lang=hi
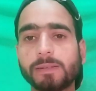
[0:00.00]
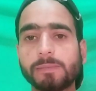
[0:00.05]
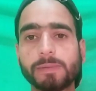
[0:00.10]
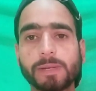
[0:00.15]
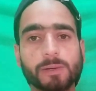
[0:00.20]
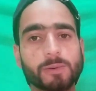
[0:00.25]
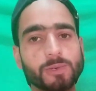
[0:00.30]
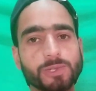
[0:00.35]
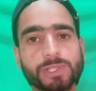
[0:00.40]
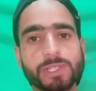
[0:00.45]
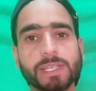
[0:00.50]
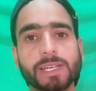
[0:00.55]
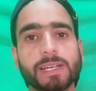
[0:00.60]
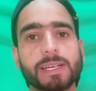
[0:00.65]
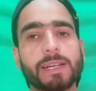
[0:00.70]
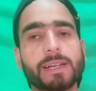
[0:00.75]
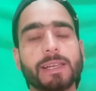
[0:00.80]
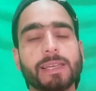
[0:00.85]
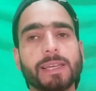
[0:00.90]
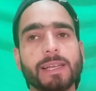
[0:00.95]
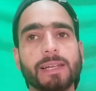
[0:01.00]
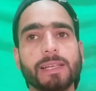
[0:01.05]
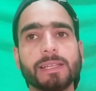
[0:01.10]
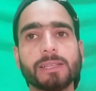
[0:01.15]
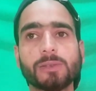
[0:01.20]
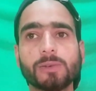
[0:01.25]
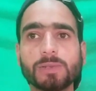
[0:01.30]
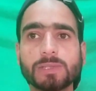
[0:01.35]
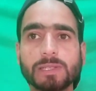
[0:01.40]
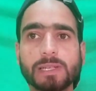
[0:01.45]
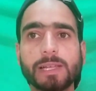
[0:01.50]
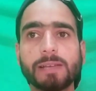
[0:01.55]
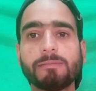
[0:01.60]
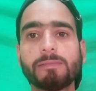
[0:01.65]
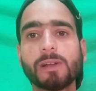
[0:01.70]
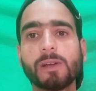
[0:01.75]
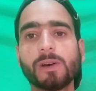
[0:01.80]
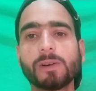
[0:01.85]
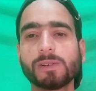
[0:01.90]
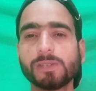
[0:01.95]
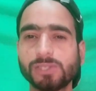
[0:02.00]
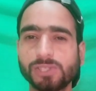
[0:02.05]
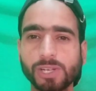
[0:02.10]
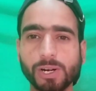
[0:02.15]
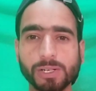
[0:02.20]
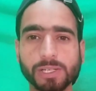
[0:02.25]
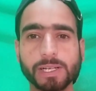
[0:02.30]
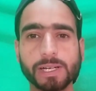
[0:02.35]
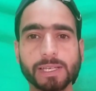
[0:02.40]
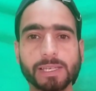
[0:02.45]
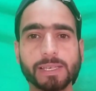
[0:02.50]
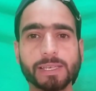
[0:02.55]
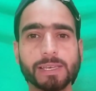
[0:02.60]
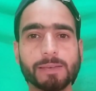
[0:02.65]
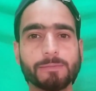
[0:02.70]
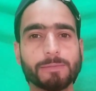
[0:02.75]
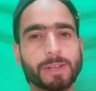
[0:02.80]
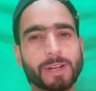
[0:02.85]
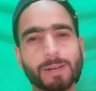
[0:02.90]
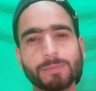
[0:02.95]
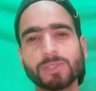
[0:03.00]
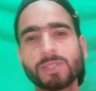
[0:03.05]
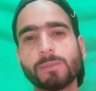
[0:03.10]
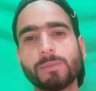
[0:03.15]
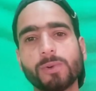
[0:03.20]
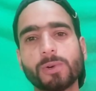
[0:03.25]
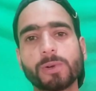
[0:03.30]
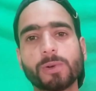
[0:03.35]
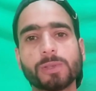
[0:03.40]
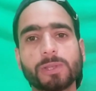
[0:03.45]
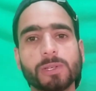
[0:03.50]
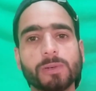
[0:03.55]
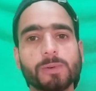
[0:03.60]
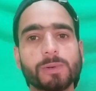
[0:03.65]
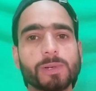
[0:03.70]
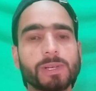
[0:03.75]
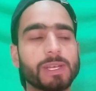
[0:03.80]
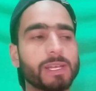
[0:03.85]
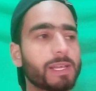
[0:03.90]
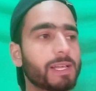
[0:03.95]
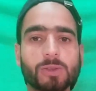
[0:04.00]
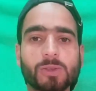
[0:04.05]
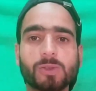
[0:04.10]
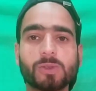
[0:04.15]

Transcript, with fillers: दिन भर कुछ नहीं करने के लिए तो इसलिए ब्लॉग शॉर्ट ही रखेंगे फिर आप सब बोर होते हो